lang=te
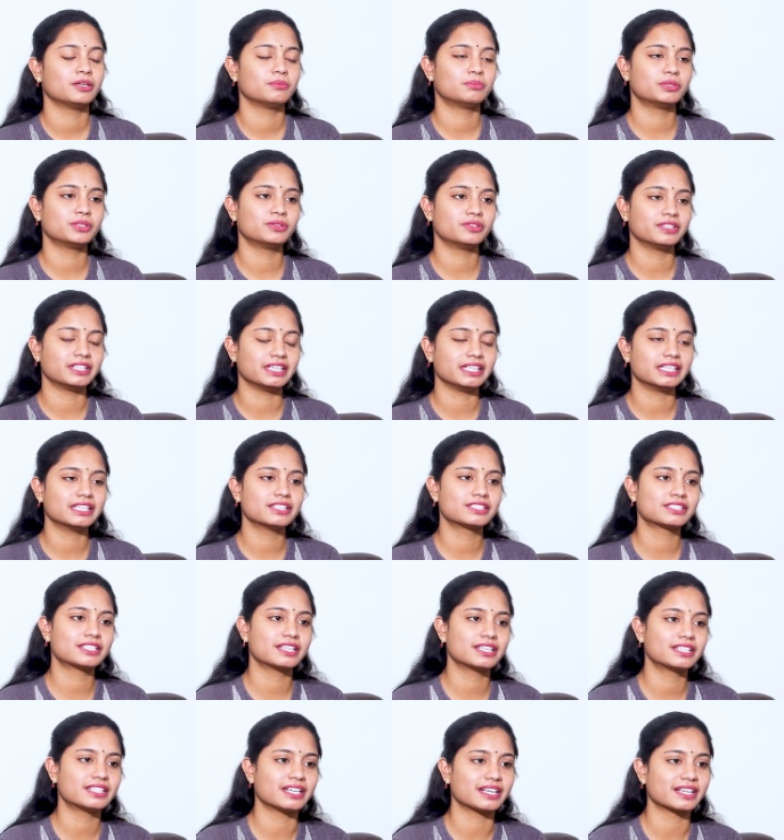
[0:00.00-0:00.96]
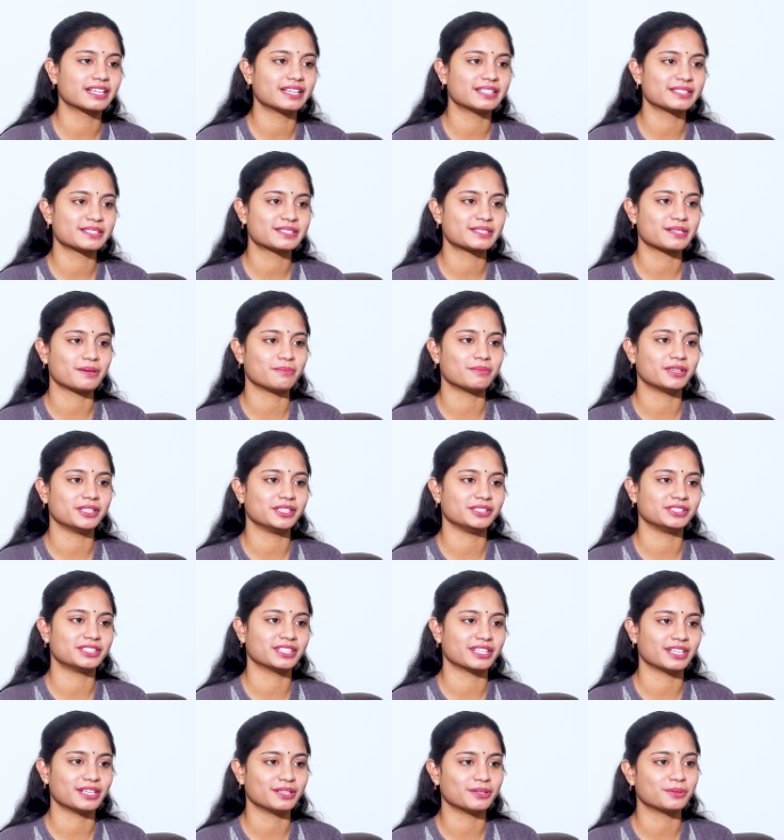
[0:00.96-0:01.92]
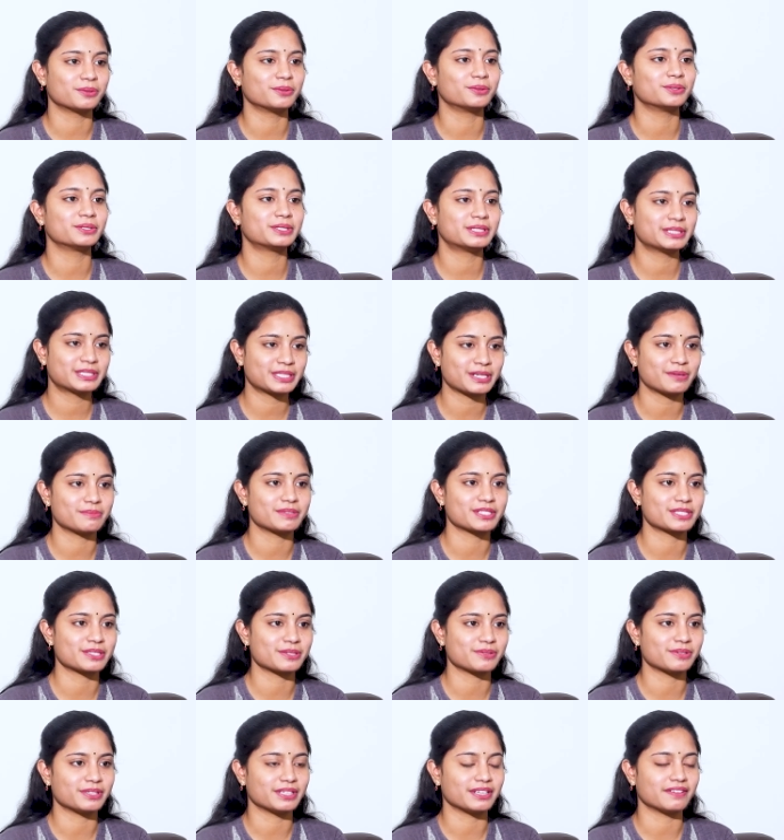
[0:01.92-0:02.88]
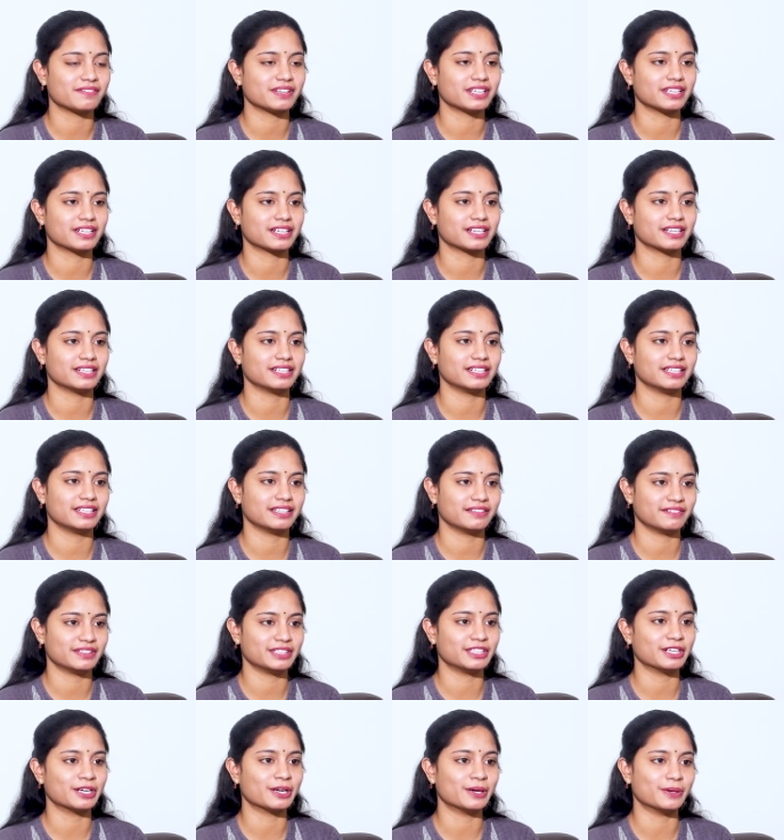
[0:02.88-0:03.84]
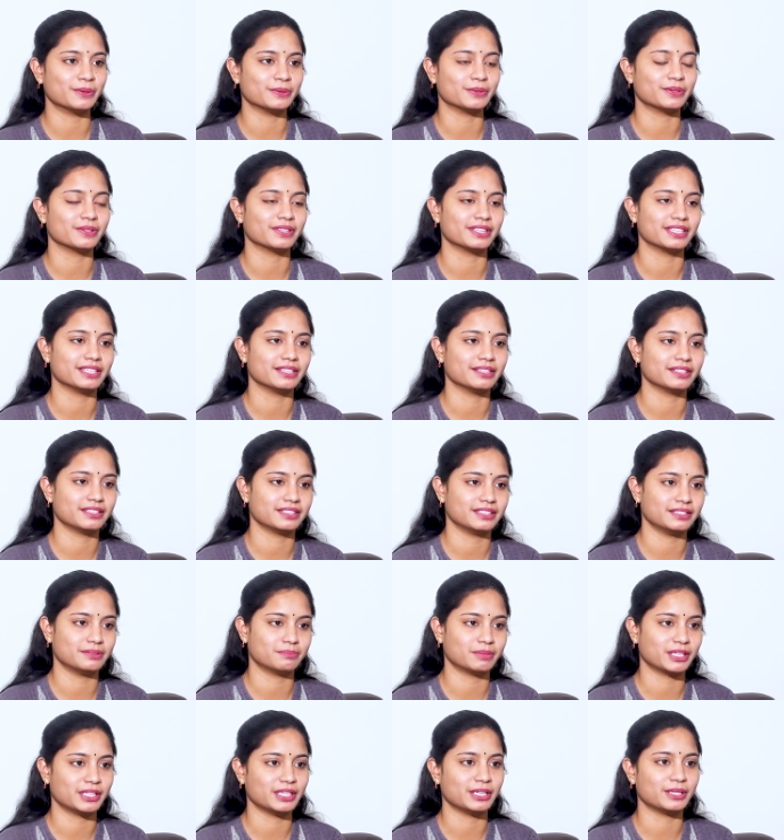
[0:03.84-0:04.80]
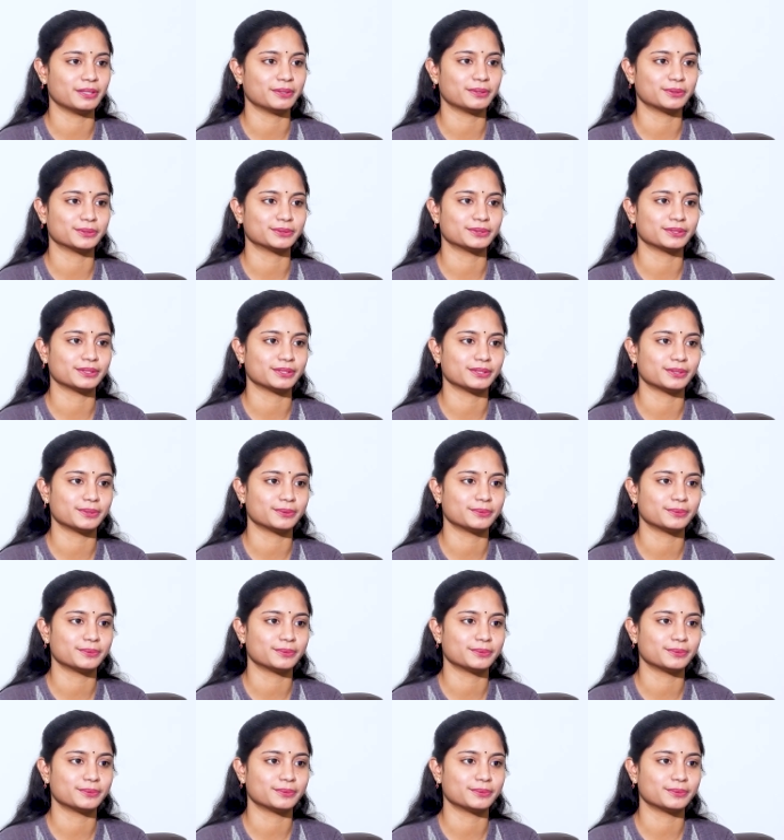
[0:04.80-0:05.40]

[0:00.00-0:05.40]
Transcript: ఇప్పుడు రియల్ ఎస్టేట్ రంగానికి సంబంధించి కానీ కోర్టు సమస్యలు ఉన్న వాళ్ళకండి ఏ విధంగా ఉంటుంది ఈ పదిహేను రోజులు ఈ